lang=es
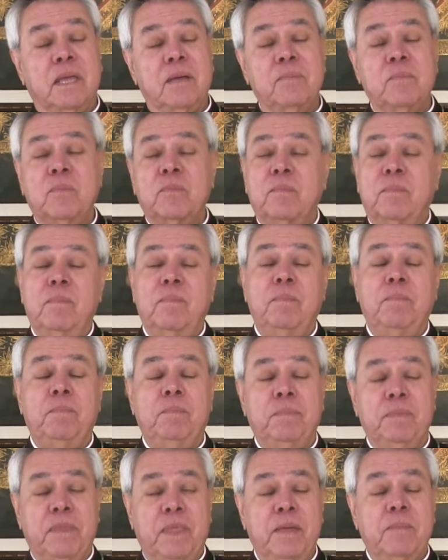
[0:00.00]

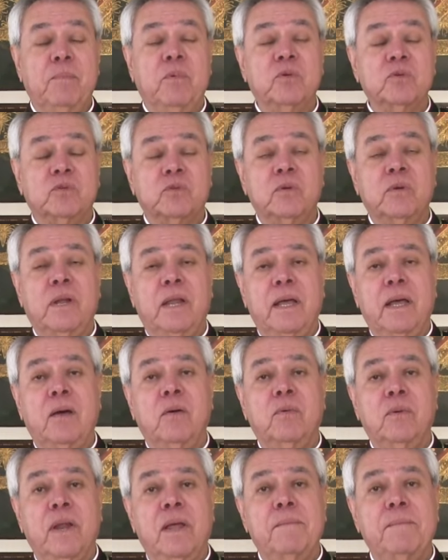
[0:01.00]
demos una,
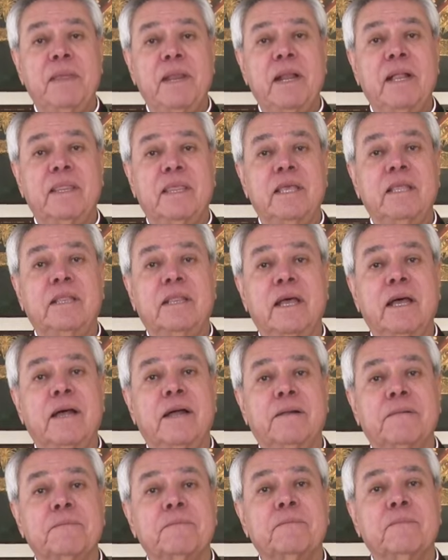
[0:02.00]
una
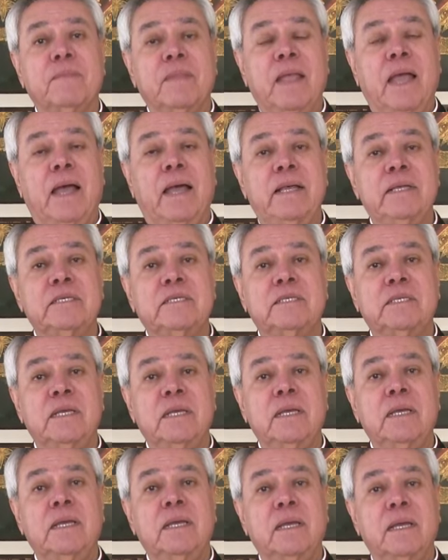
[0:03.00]
miradita a,
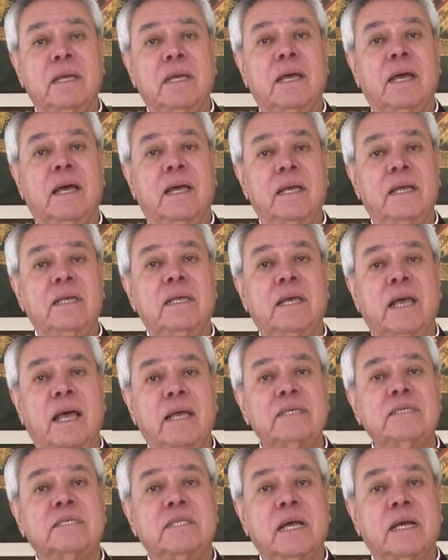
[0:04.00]
este, a
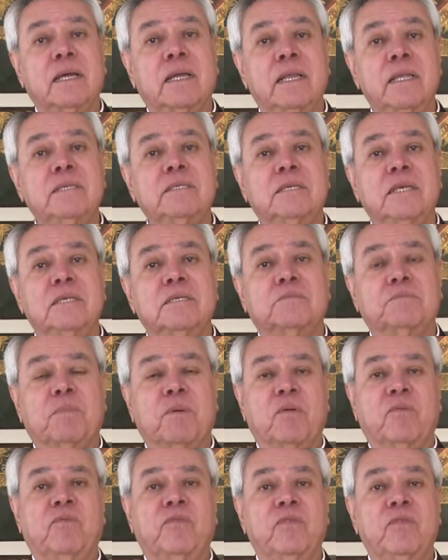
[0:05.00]
esta crisis
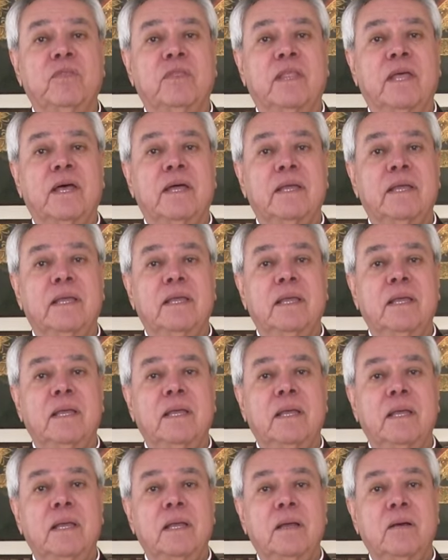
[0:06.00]
profunda,
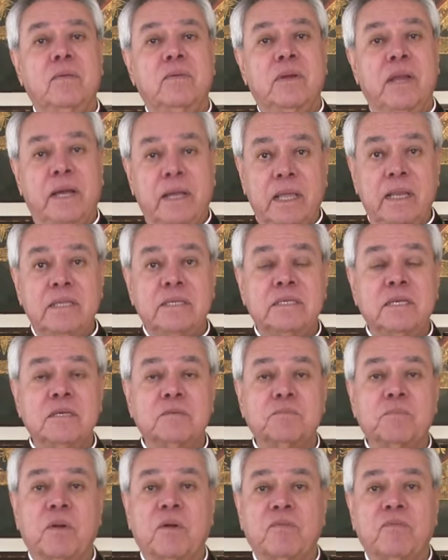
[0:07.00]
una
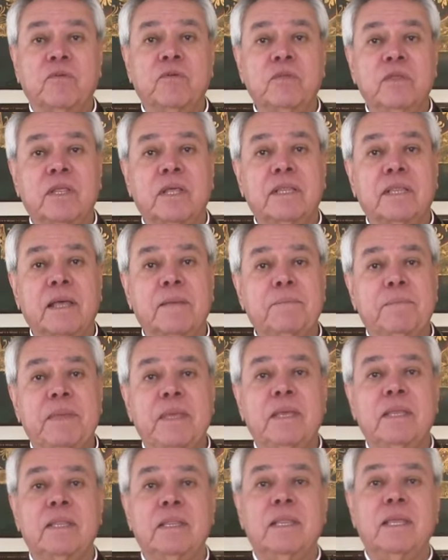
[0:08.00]
crisis profunda
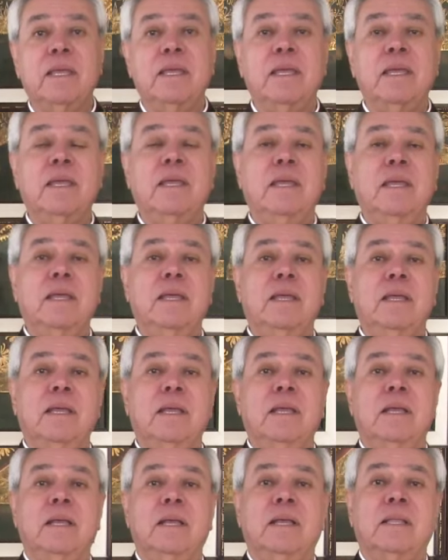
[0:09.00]
también de,
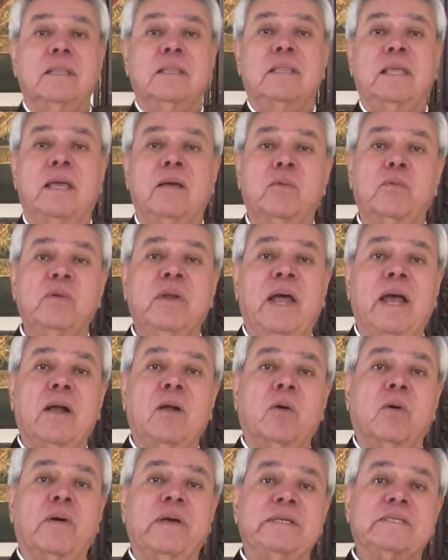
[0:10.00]
de una
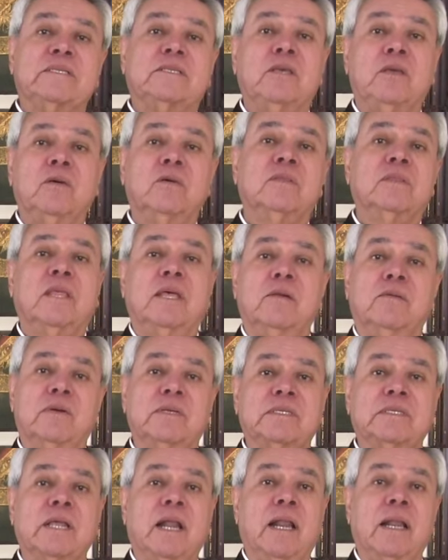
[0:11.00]
cohesión de
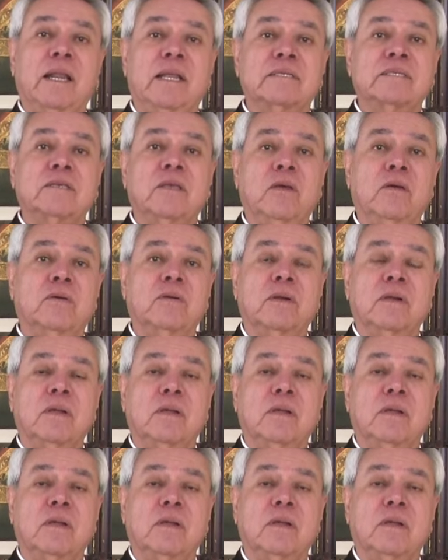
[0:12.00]
nuestra nación.